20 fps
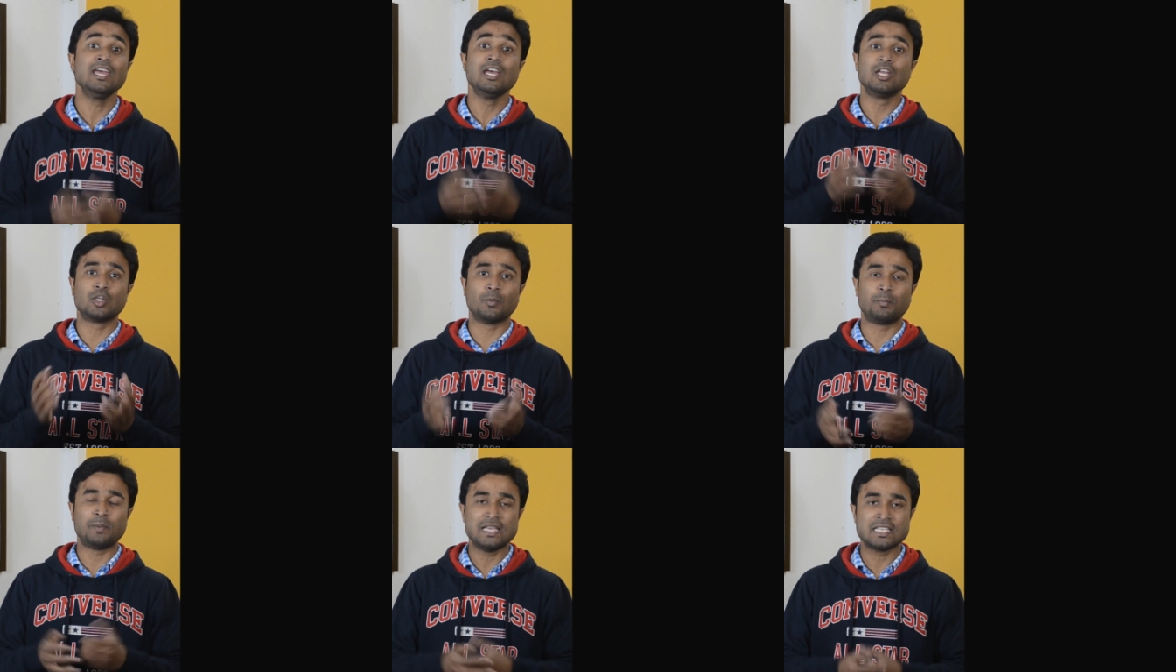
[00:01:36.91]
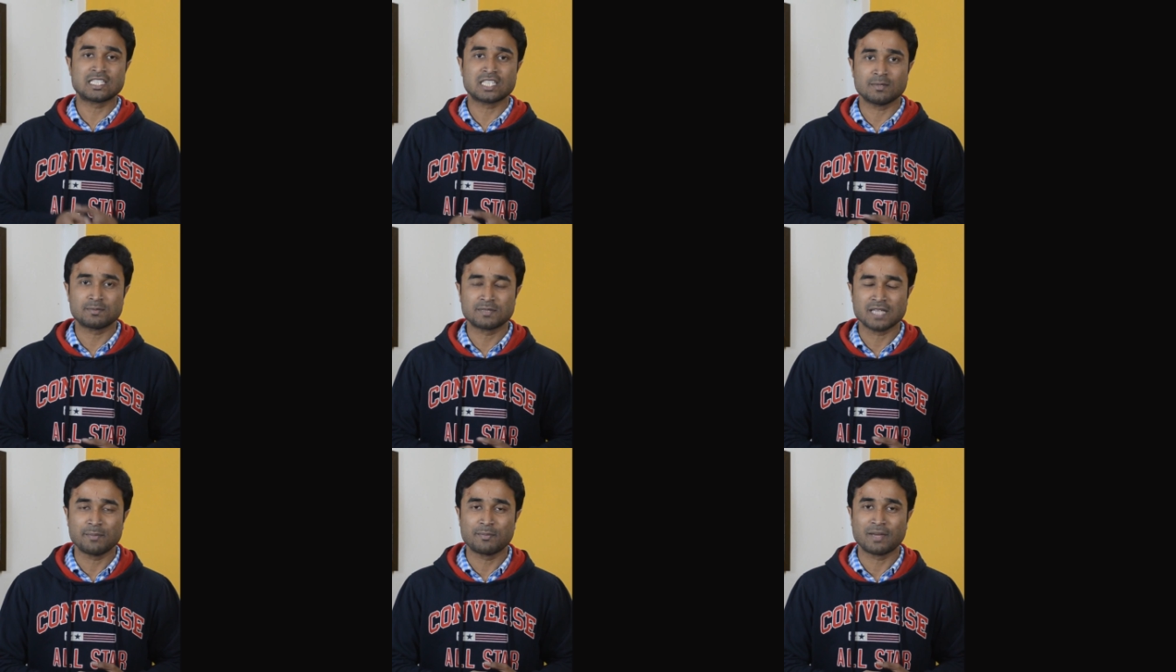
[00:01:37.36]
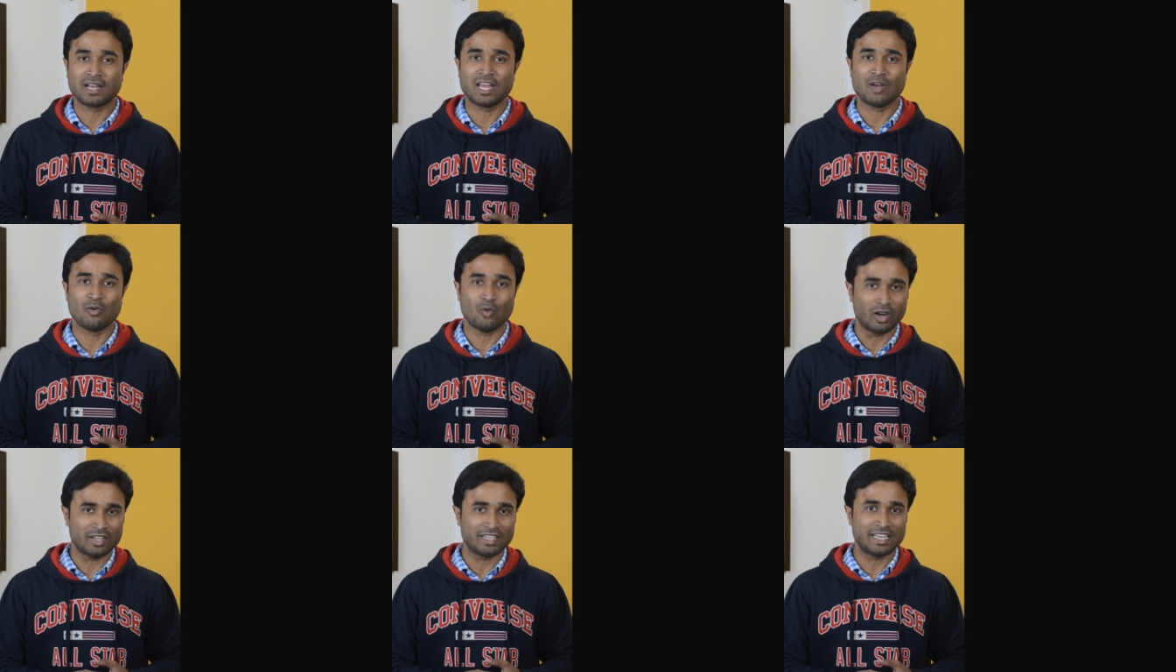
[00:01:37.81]
तो प्लीज सब्सक्राइब करें
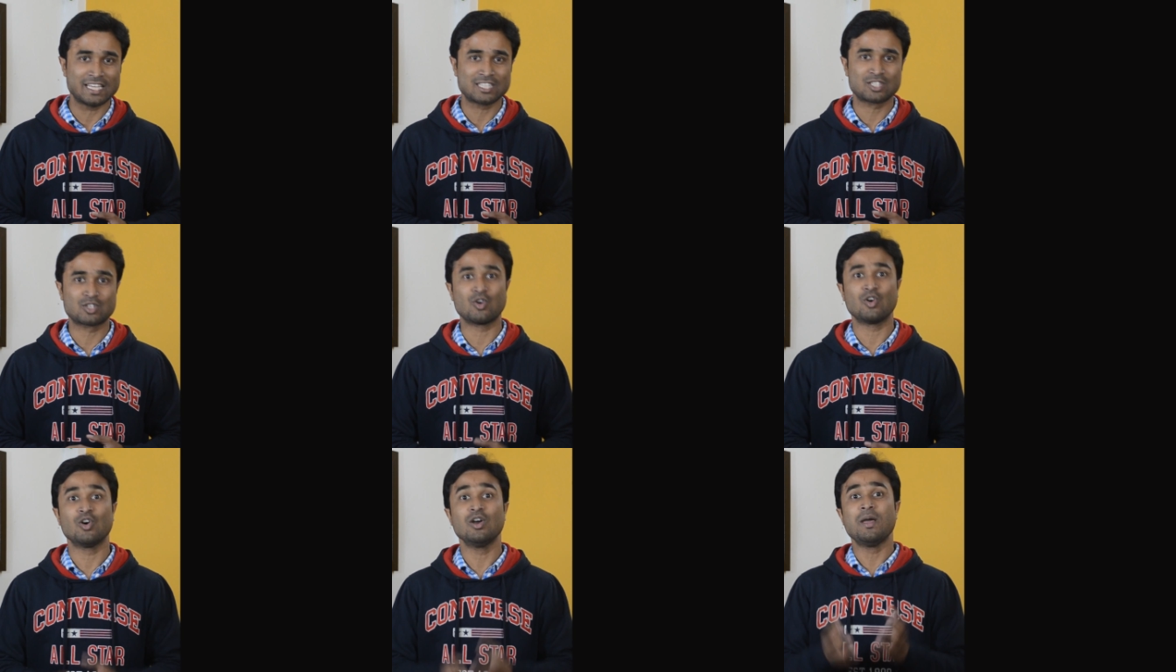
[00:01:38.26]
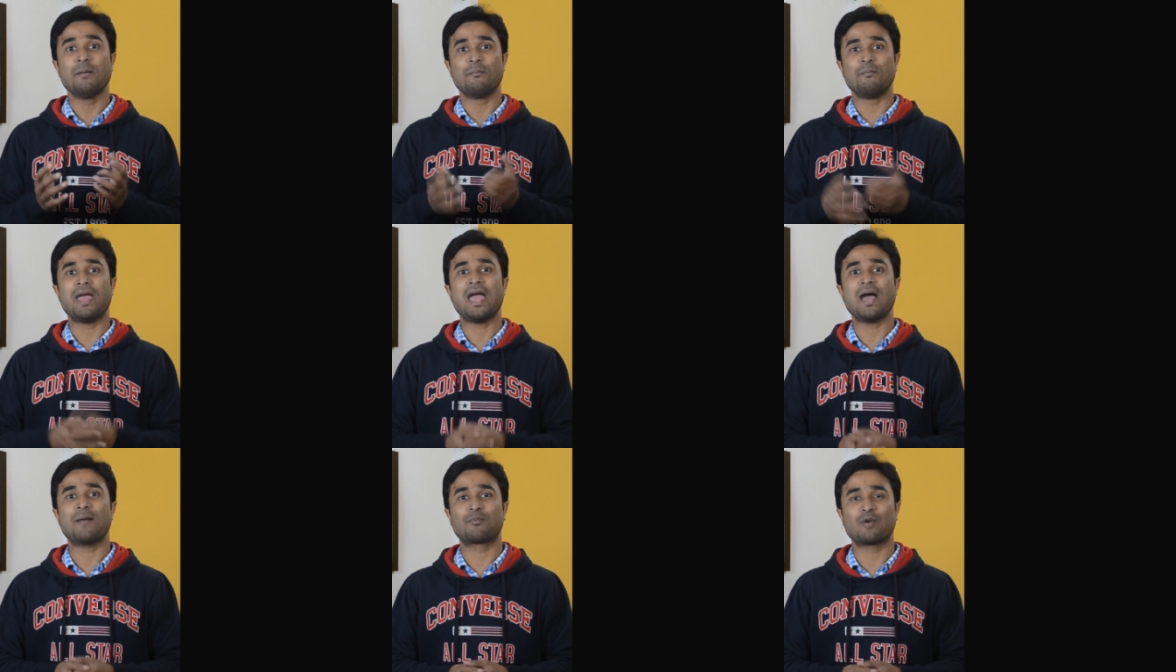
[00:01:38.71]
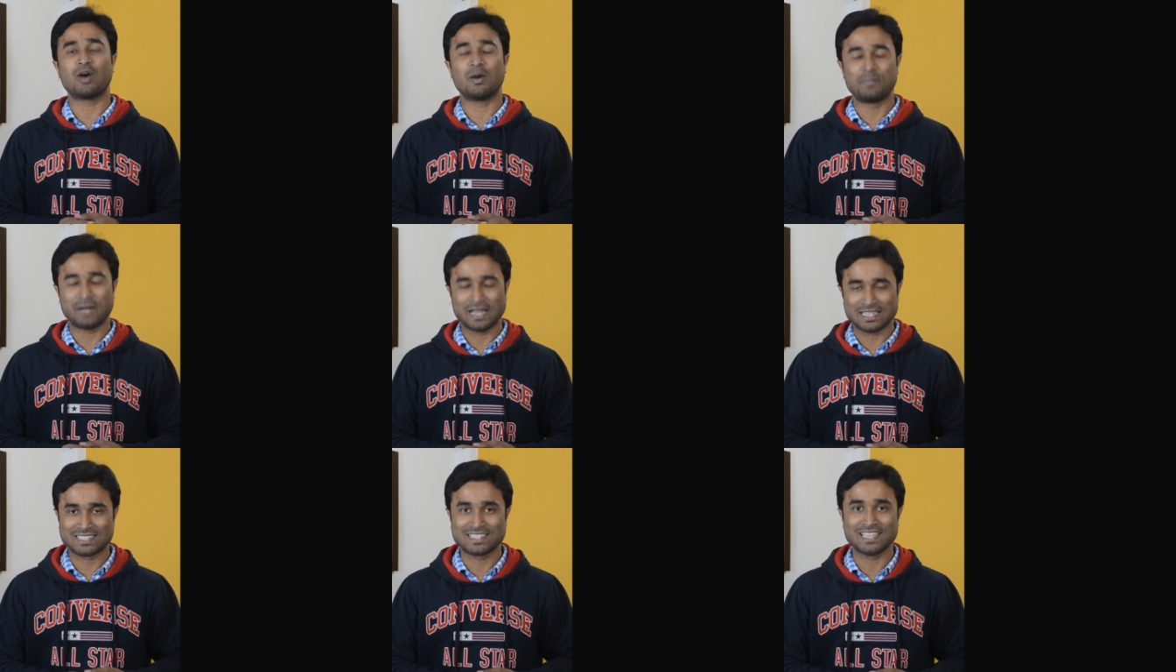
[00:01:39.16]
व्हाट नेक्स्ट को मैं आपको
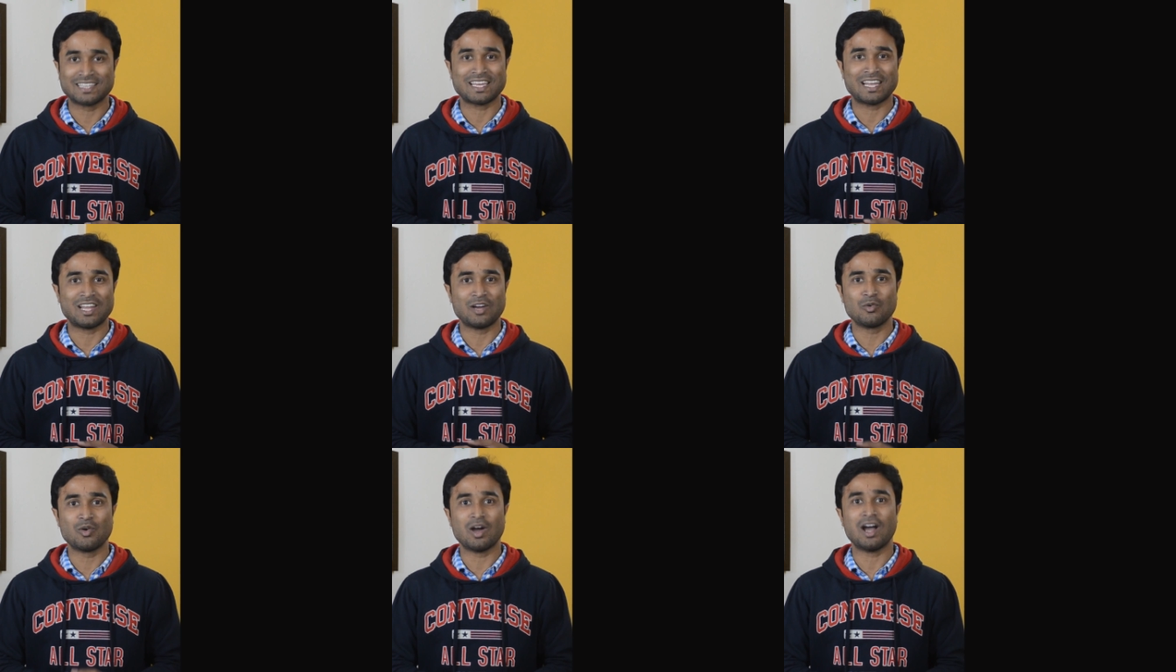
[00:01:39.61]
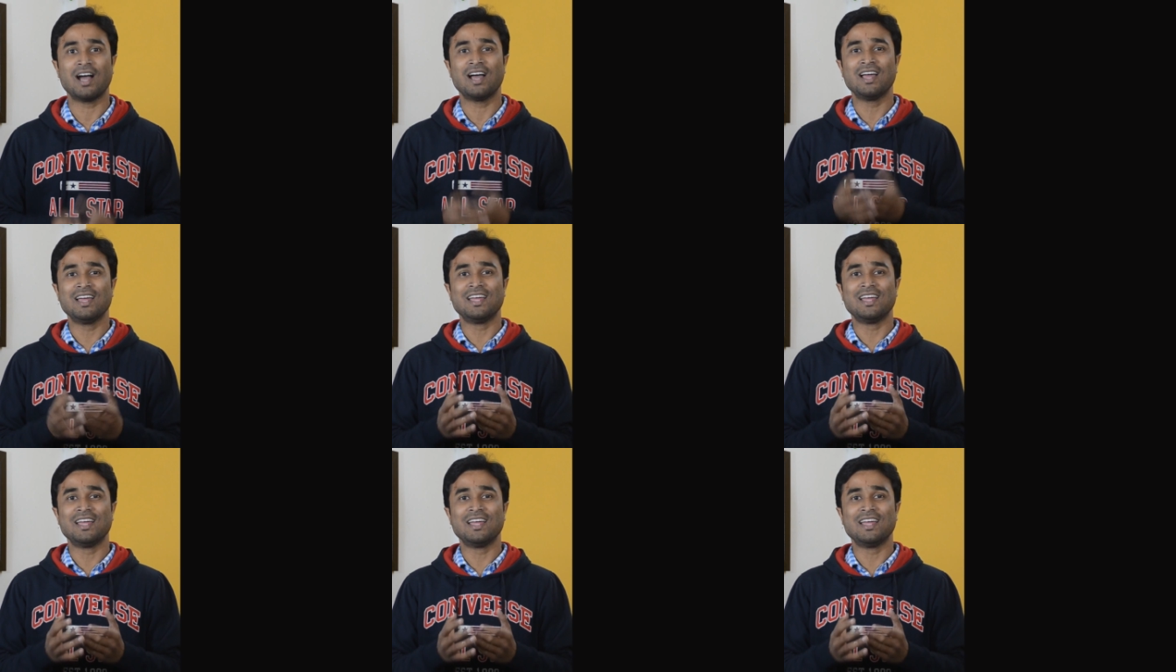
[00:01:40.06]
अपडेट्स देता रहूंगा